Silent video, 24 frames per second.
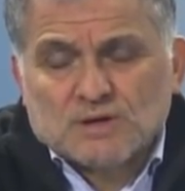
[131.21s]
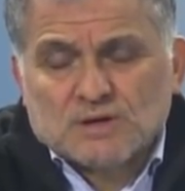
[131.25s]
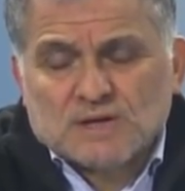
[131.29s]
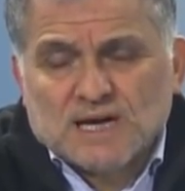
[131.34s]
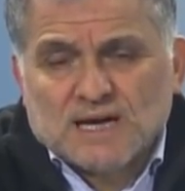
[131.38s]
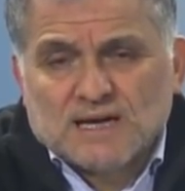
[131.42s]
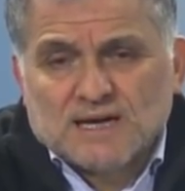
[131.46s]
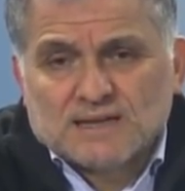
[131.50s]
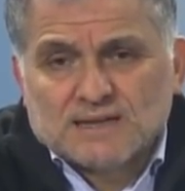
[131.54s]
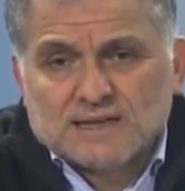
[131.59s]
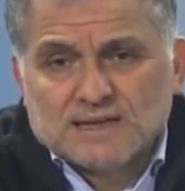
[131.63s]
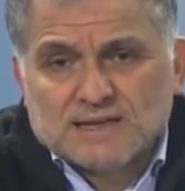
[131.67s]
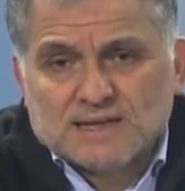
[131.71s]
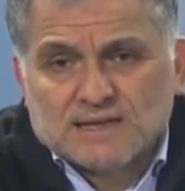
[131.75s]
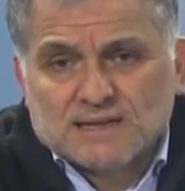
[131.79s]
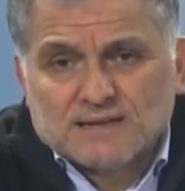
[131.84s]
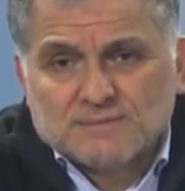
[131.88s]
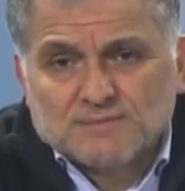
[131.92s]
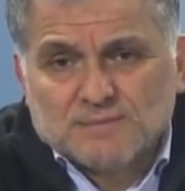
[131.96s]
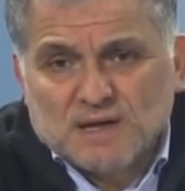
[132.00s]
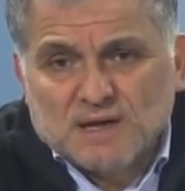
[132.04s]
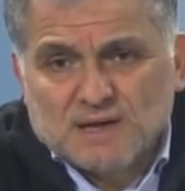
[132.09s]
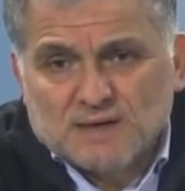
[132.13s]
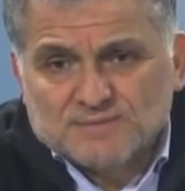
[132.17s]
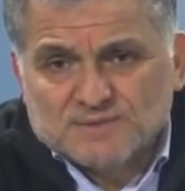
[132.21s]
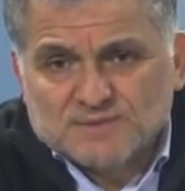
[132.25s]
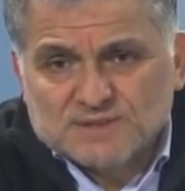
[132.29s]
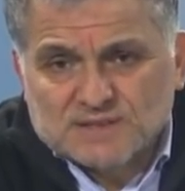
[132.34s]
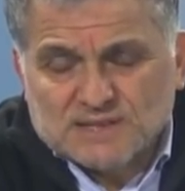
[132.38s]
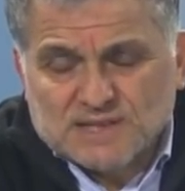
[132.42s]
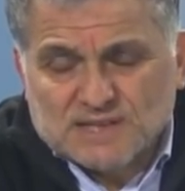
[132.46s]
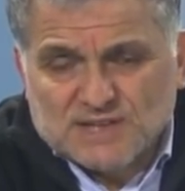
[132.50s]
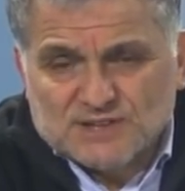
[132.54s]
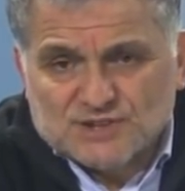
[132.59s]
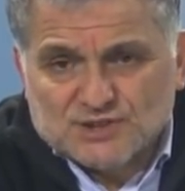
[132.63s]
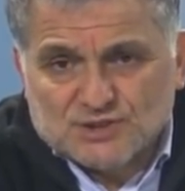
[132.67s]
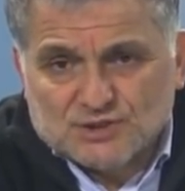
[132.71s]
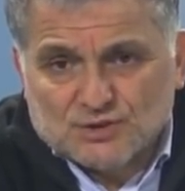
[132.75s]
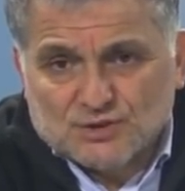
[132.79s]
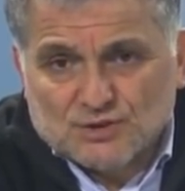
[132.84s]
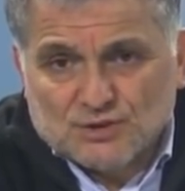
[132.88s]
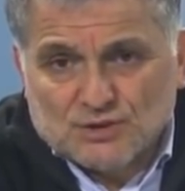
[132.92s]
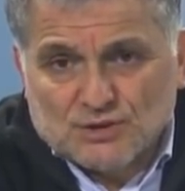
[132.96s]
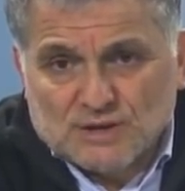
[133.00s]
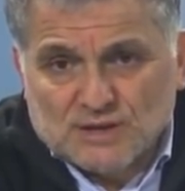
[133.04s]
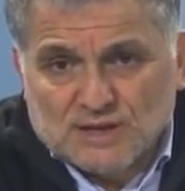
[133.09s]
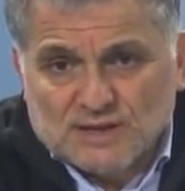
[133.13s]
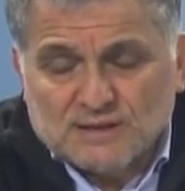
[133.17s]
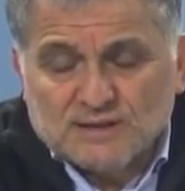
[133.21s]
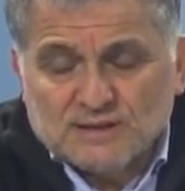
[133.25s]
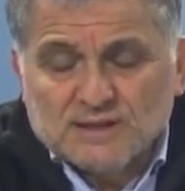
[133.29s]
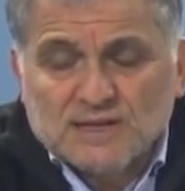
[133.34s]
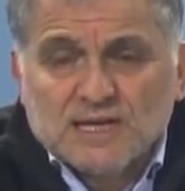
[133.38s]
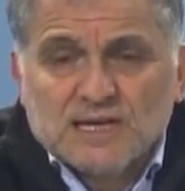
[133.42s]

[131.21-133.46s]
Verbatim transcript: Kendilerini bağımsızlaştırıyorlar.